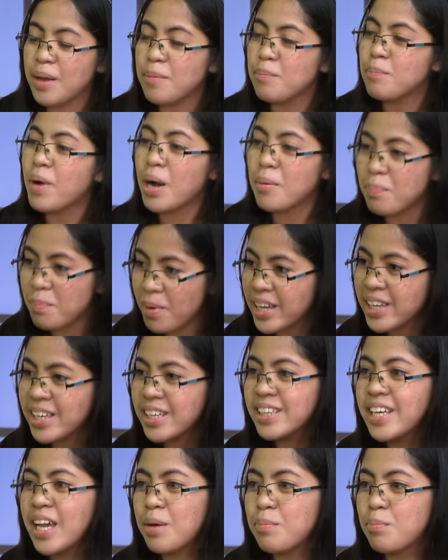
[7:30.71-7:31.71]
ma-apply
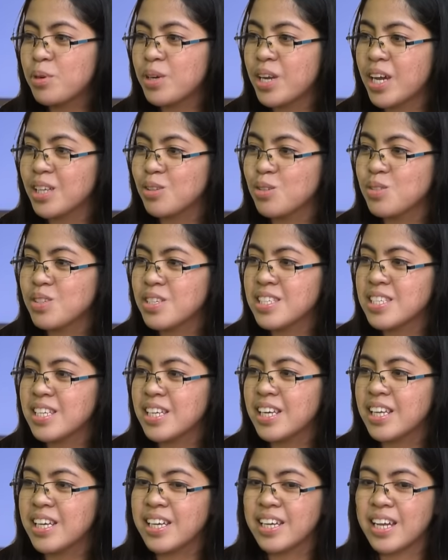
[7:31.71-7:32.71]
gid gyapon naton sa
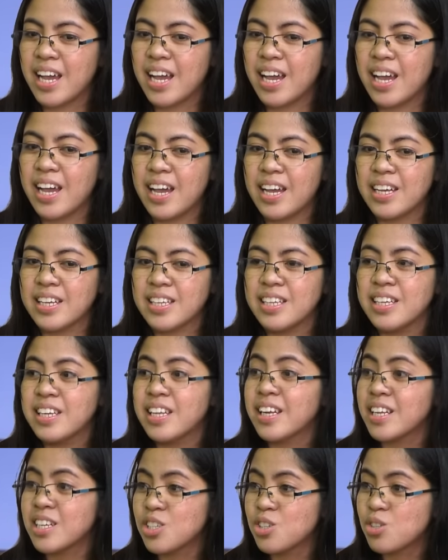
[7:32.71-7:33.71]
sining nga
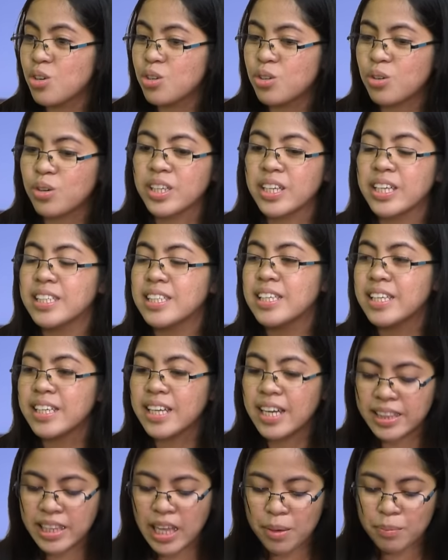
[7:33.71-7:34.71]
henerasyon or yes.
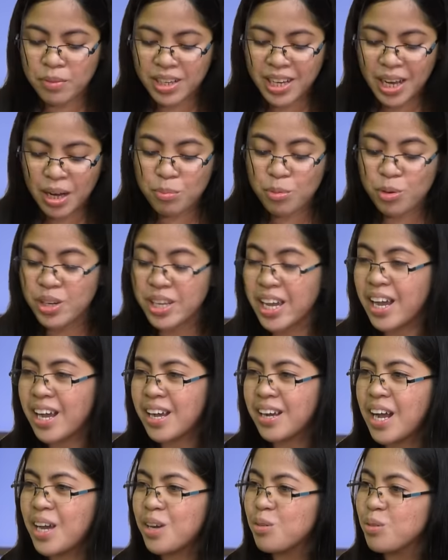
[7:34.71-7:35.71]
sining nga time pag amo ni
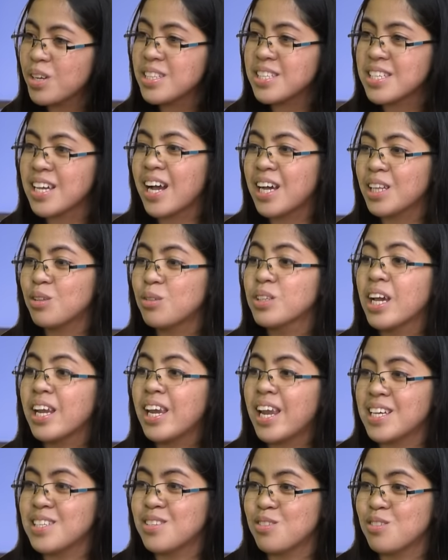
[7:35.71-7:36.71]
ang ano gid sa aton nga
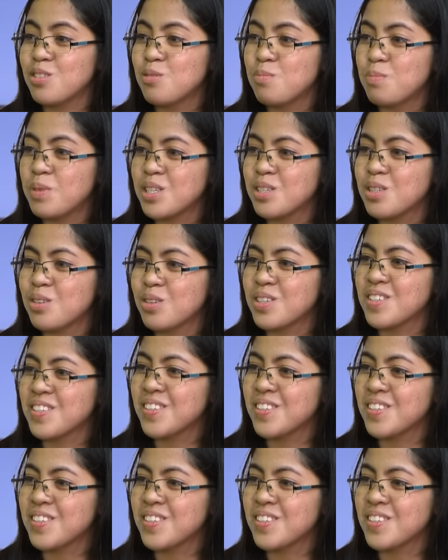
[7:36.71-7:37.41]
lessons yes. pastor.